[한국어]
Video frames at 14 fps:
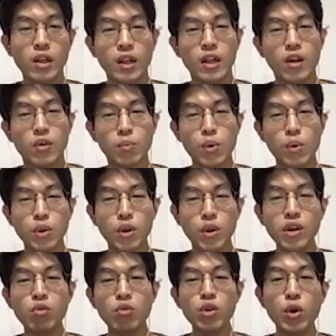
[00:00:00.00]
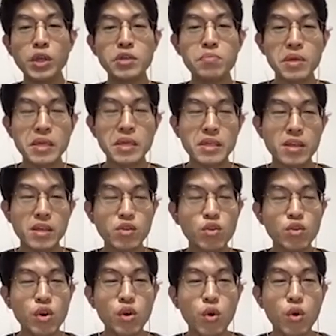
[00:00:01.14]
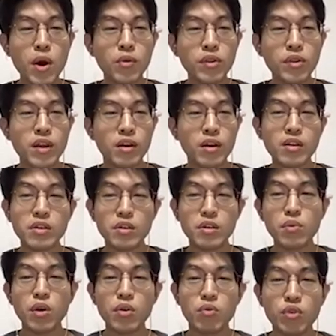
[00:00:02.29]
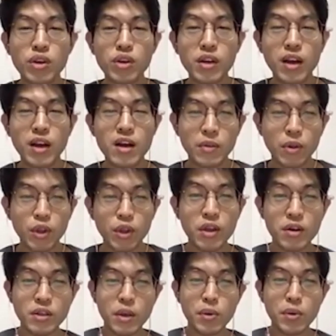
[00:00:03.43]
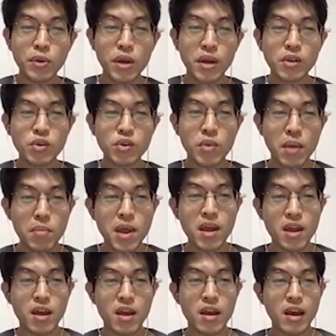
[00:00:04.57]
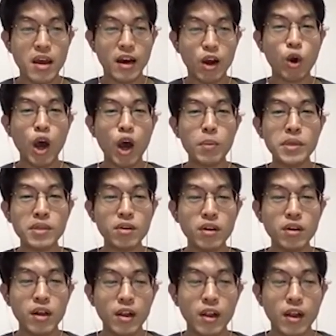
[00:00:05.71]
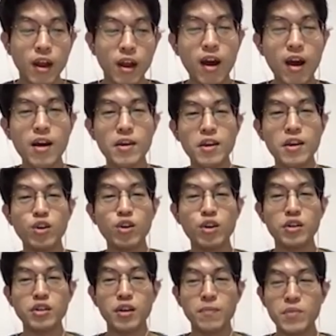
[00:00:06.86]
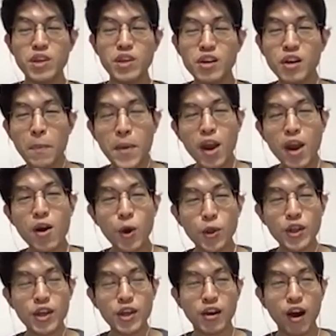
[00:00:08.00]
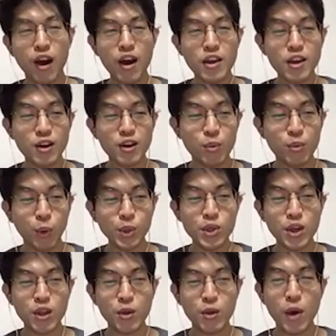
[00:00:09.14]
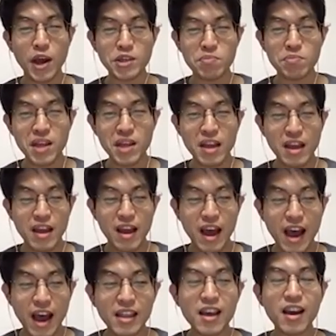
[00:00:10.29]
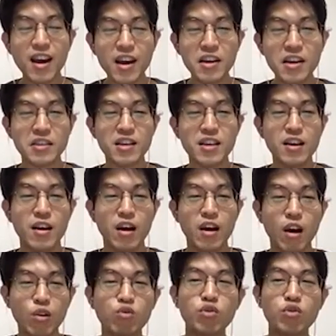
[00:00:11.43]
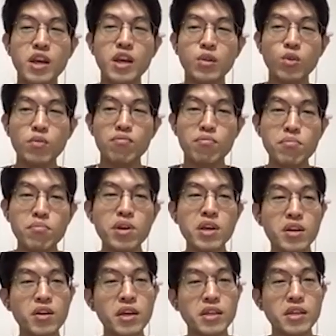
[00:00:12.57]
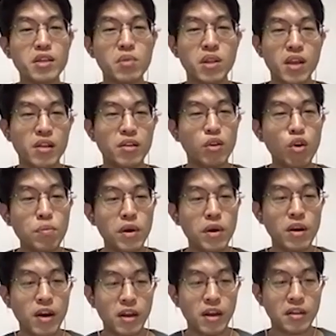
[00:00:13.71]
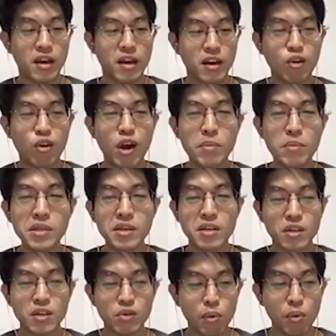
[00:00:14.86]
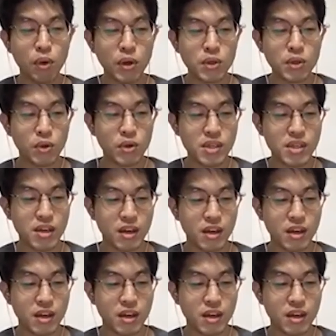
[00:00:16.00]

너네가 우리 관심에 있어 해주는 건 고마운데 근데 지금 우리가 너네를 서포트하기엔 좀 애매해 라고 하면서 이거를 이제 이렇게 편한 건데 이거를 못 쓰는 게 너무 아쉽네 하다가 이제 국내에도 분명히 이런 게 있으면 다들 너무 편할 것 같다 라고 하면서 이제 좀 본격적으로 시작을 하게